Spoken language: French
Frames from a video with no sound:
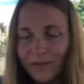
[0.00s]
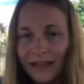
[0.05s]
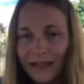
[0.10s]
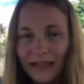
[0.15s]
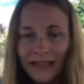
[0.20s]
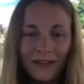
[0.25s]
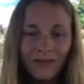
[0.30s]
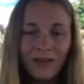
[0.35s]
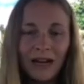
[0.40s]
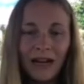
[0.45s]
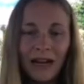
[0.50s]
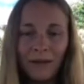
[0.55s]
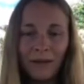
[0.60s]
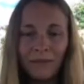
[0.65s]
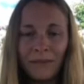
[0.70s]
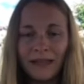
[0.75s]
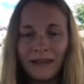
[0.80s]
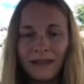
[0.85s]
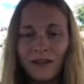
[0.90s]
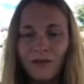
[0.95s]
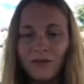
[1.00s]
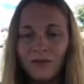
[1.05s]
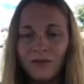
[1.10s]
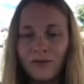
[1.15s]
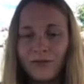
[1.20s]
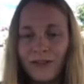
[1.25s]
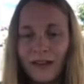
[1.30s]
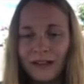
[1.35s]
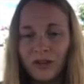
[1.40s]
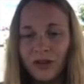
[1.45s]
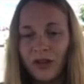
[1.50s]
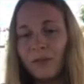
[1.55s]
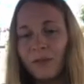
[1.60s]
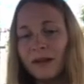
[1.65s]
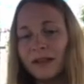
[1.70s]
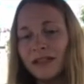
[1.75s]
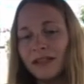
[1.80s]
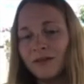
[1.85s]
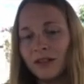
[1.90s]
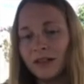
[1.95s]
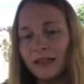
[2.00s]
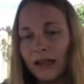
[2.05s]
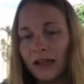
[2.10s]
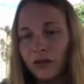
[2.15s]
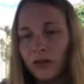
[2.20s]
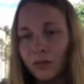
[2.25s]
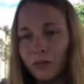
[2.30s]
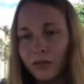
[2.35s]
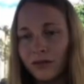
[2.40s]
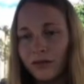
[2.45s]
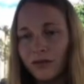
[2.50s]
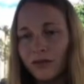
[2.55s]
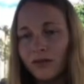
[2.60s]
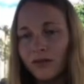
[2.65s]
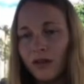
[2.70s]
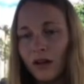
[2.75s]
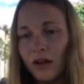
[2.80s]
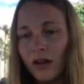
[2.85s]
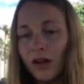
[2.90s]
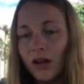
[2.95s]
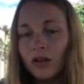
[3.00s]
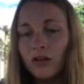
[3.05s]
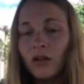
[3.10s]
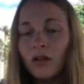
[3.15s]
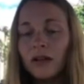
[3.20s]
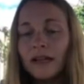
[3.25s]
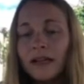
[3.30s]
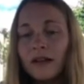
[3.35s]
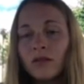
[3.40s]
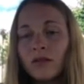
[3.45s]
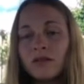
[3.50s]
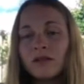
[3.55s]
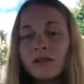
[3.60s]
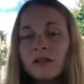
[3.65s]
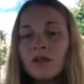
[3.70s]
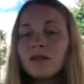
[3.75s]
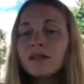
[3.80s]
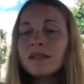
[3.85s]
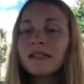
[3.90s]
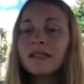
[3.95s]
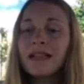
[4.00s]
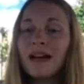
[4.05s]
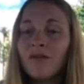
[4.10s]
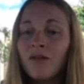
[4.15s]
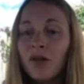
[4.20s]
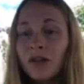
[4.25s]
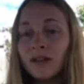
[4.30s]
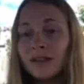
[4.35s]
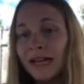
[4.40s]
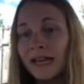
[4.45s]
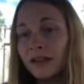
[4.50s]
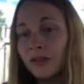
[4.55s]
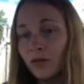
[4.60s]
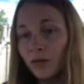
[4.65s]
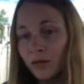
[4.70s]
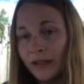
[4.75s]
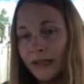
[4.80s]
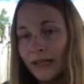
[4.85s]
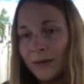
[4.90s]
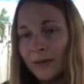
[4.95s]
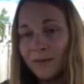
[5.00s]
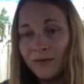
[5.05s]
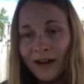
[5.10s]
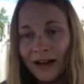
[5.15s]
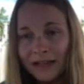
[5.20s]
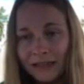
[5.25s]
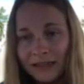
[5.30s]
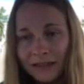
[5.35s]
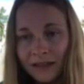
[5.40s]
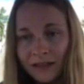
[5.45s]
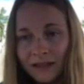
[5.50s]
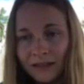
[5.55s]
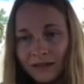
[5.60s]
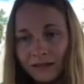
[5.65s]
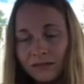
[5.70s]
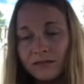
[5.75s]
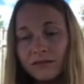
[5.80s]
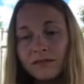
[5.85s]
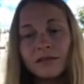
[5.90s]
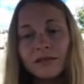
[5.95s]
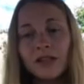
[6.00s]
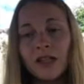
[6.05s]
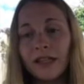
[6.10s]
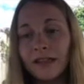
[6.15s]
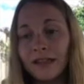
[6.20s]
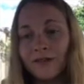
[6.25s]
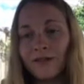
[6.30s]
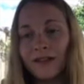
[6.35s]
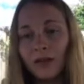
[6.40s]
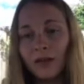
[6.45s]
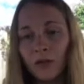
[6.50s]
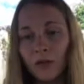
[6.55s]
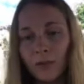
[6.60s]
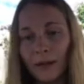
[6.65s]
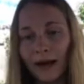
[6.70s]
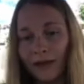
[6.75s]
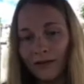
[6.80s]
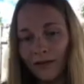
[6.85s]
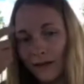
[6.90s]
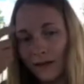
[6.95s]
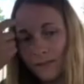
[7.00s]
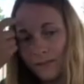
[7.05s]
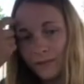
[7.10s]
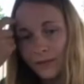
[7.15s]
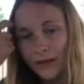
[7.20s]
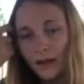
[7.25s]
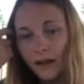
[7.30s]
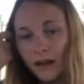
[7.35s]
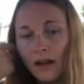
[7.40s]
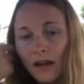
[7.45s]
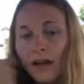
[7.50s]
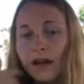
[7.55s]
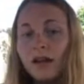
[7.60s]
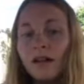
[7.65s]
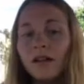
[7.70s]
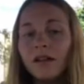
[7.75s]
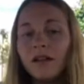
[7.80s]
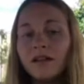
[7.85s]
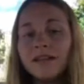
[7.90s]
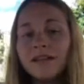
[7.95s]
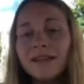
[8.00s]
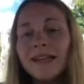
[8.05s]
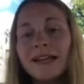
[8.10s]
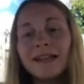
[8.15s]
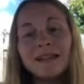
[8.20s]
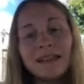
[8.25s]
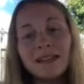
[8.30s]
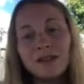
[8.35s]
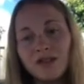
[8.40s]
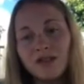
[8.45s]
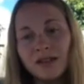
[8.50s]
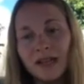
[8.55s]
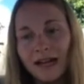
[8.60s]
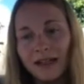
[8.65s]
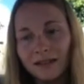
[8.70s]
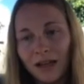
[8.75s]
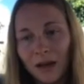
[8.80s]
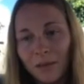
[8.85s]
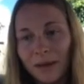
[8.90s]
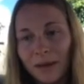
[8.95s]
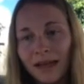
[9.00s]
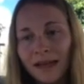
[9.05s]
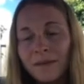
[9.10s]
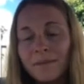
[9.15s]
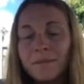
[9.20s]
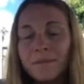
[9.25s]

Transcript: Et voilà, maintenant vous faites demander votre carte puce. Donc les conditions, c'est d'avoir une carte UDM valide qui a été faite auparavant, d'être étudiant à temps plein